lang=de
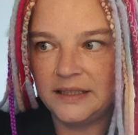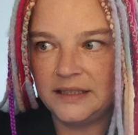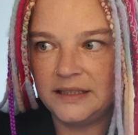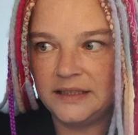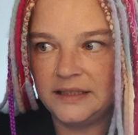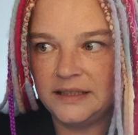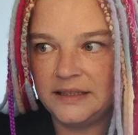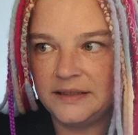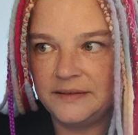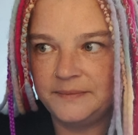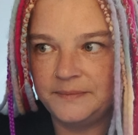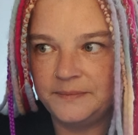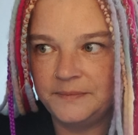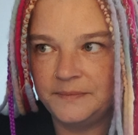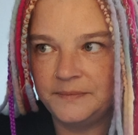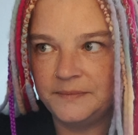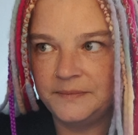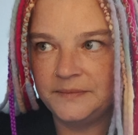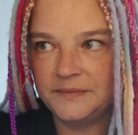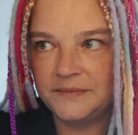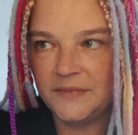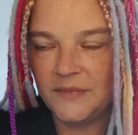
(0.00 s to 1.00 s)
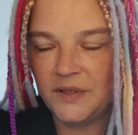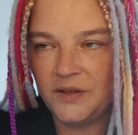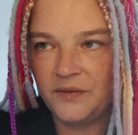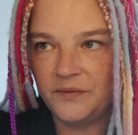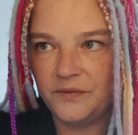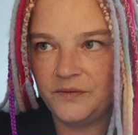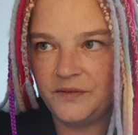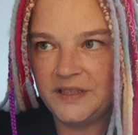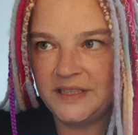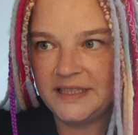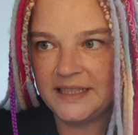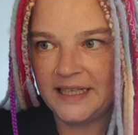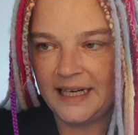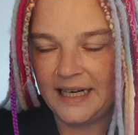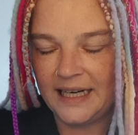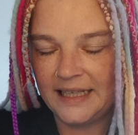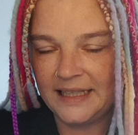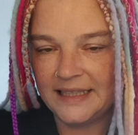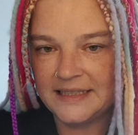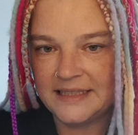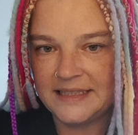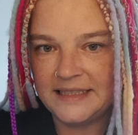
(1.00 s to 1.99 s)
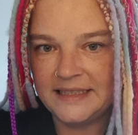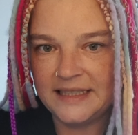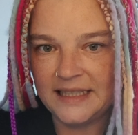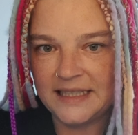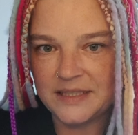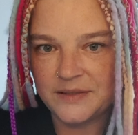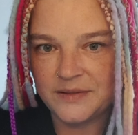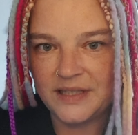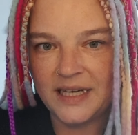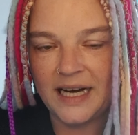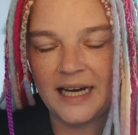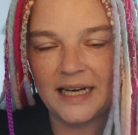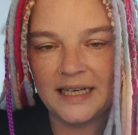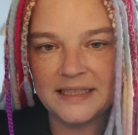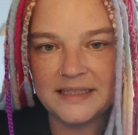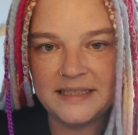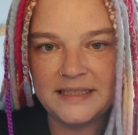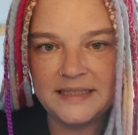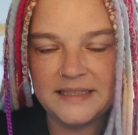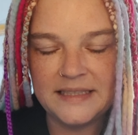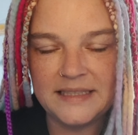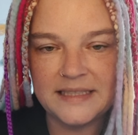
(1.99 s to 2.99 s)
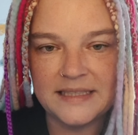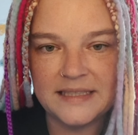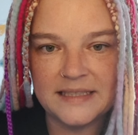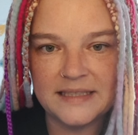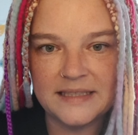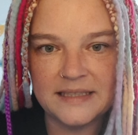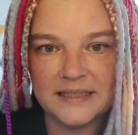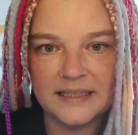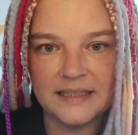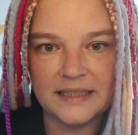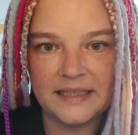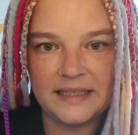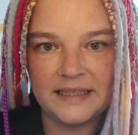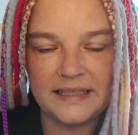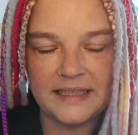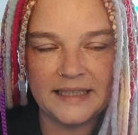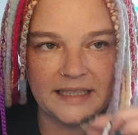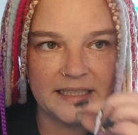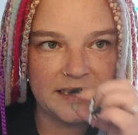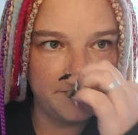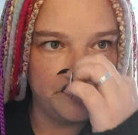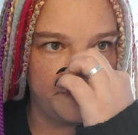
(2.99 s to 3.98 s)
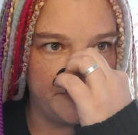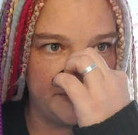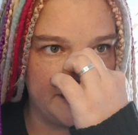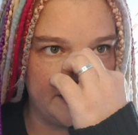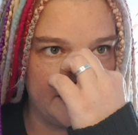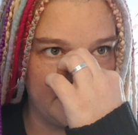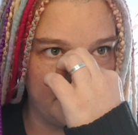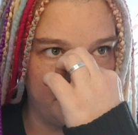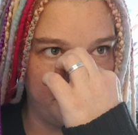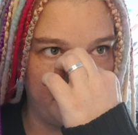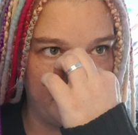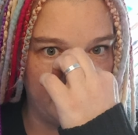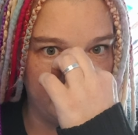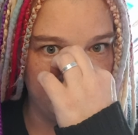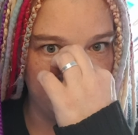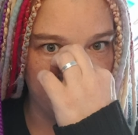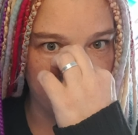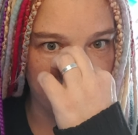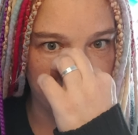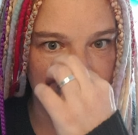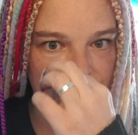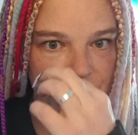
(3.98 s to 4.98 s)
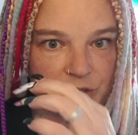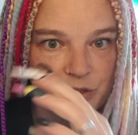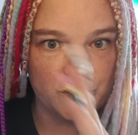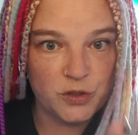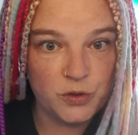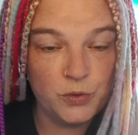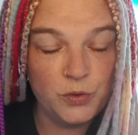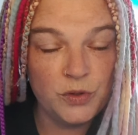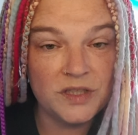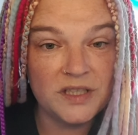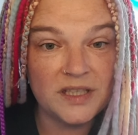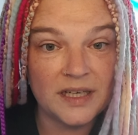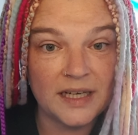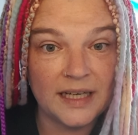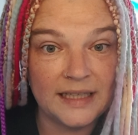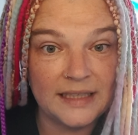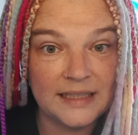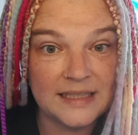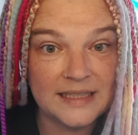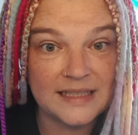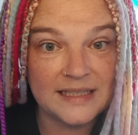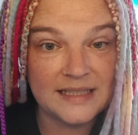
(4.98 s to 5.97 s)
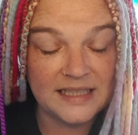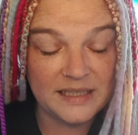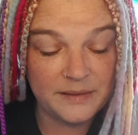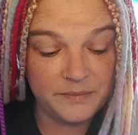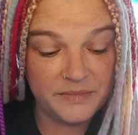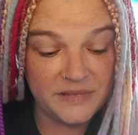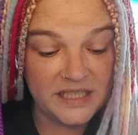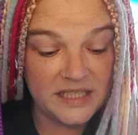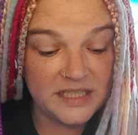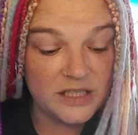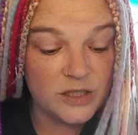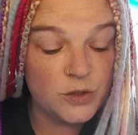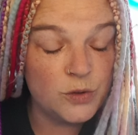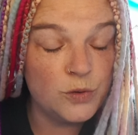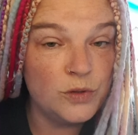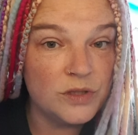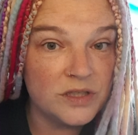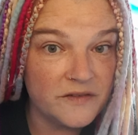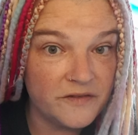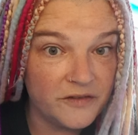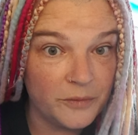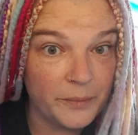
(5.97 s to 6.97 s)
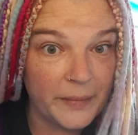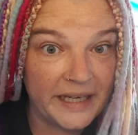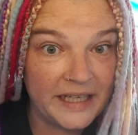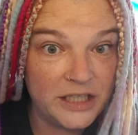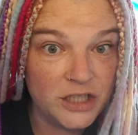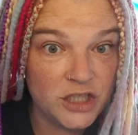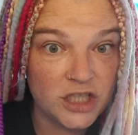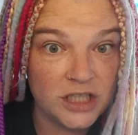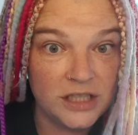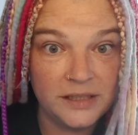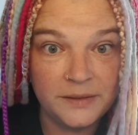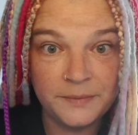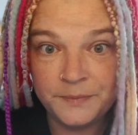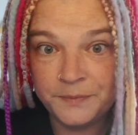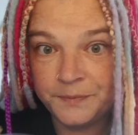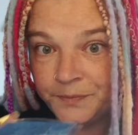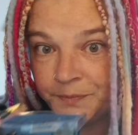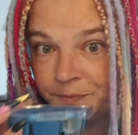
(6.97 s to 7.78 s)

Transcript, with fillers: Ähm, wie der Aladdin. Also der Aladdin ist, geht echt ein bisschen mehr ins, ins Süße rein. Das ist eben diese Süße vom Angel.